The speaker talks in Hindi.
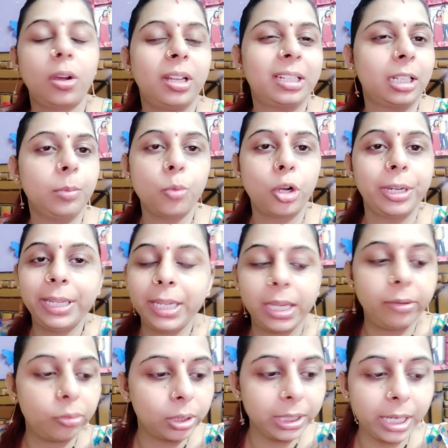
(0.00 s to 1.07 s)
और कल मॉर्निंग
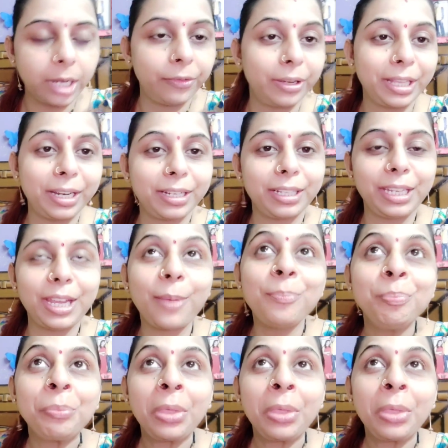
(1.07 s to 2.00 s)
की वो तैयारी वगैरह करी है